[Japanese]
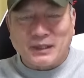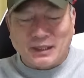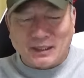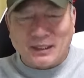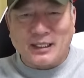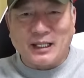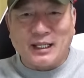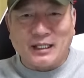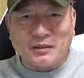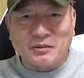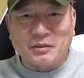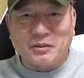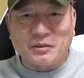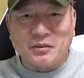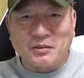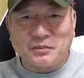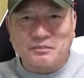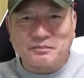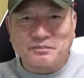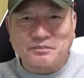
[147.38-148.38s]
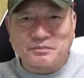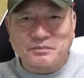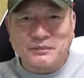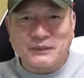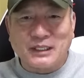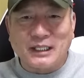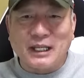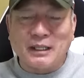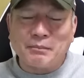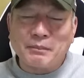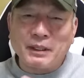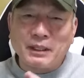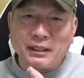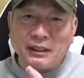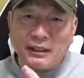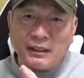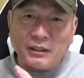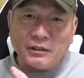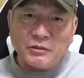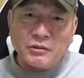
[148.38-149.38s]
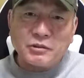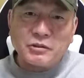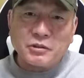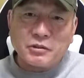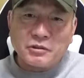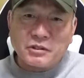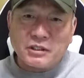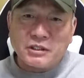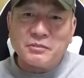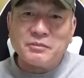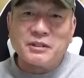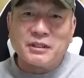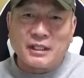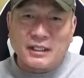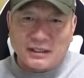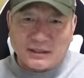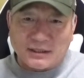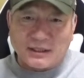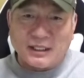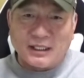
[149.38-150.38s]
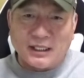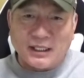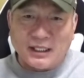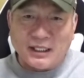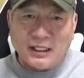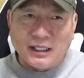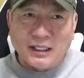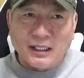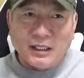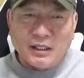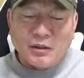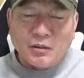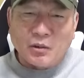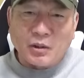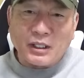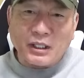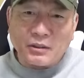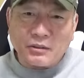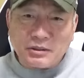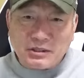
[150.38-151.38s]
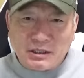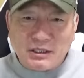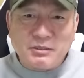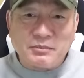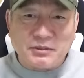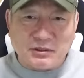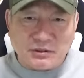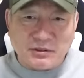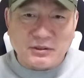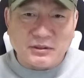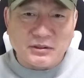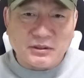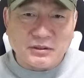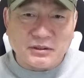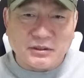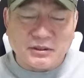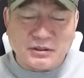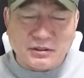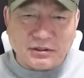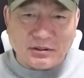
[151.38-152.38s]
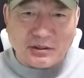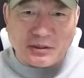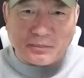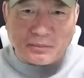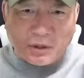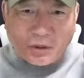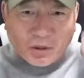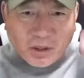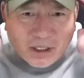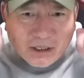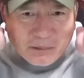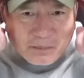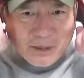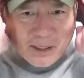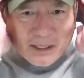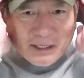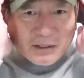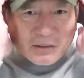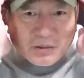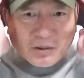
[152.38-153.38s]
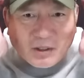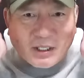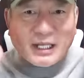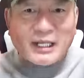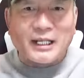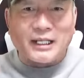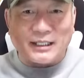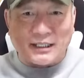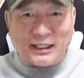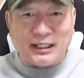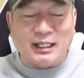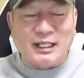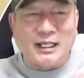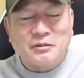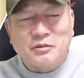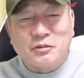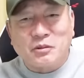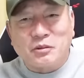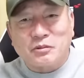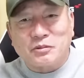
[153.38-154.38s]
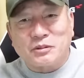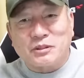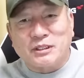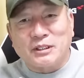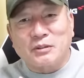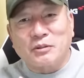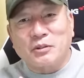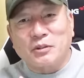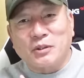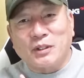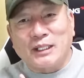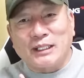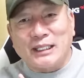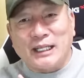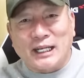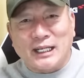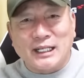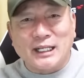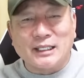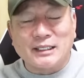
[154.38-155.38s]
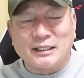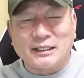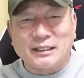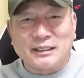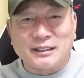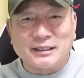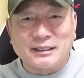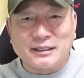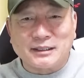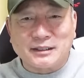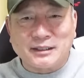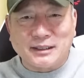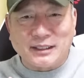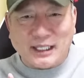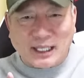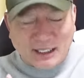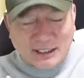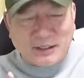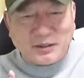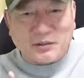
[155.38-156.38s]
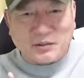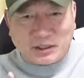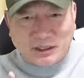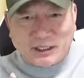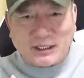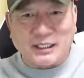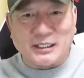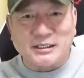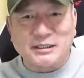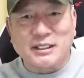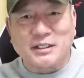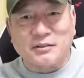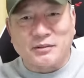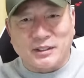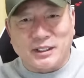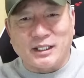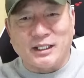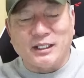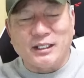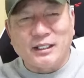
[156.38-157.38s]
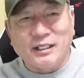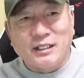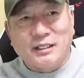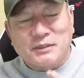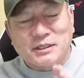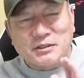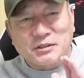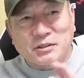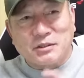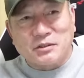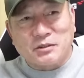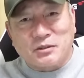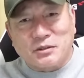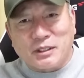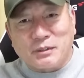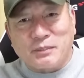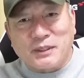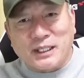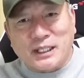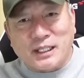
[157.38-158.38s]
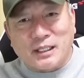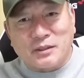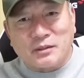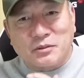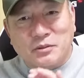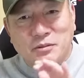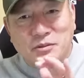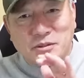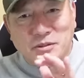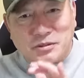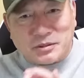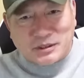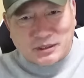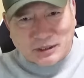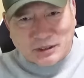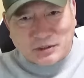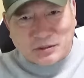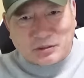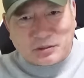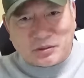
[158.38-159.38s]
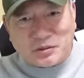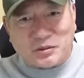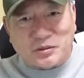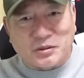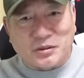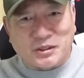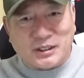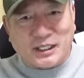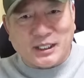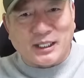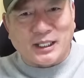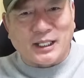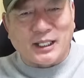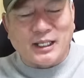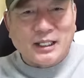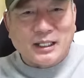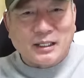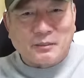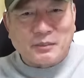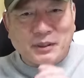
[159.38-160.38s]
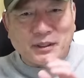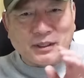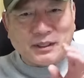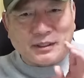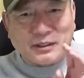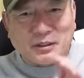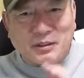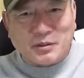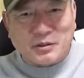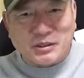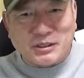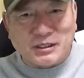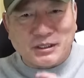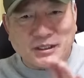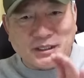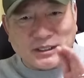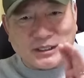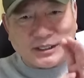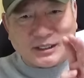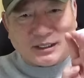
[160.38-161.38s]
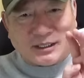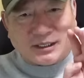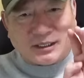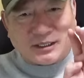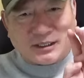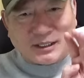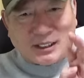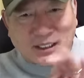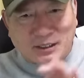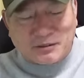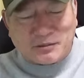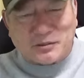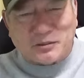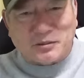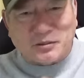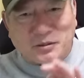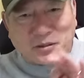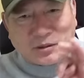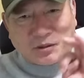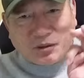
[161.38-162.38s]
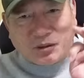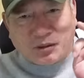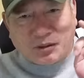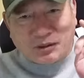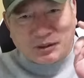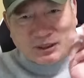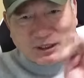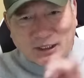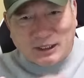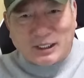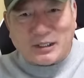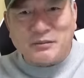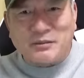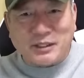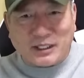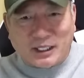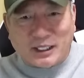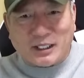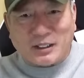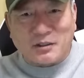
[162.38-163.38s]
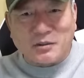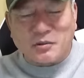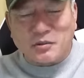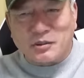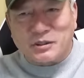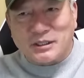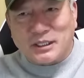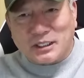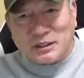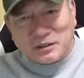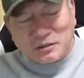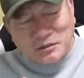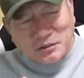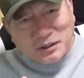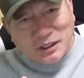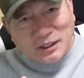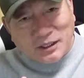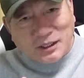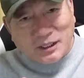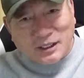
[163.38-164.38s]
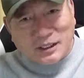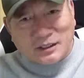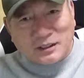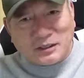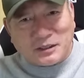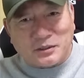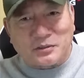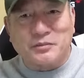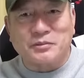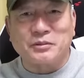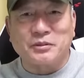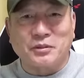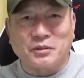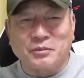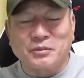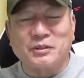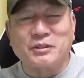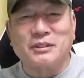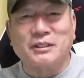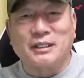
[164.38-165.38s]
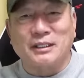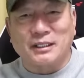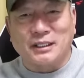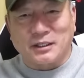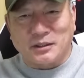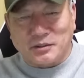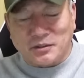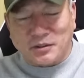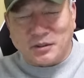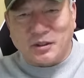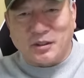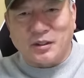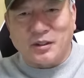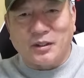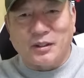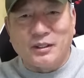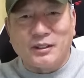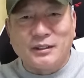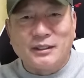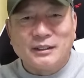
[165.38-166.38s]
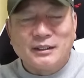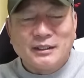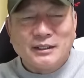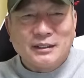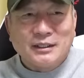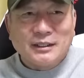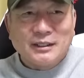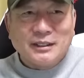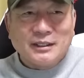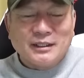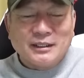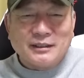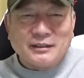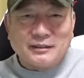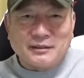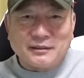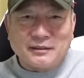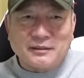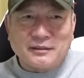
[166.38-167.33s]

そうすると。やっぱり優勝チームからさ、他のチーム、同じパ・リーグの中で動くっていうことはないような気がしたのね。まあそれとやっぱ関東出身ということで、やっぱり巨人、ヤクルト、DeNA、この3球団かなっていうふうに思ってたんだけど、これ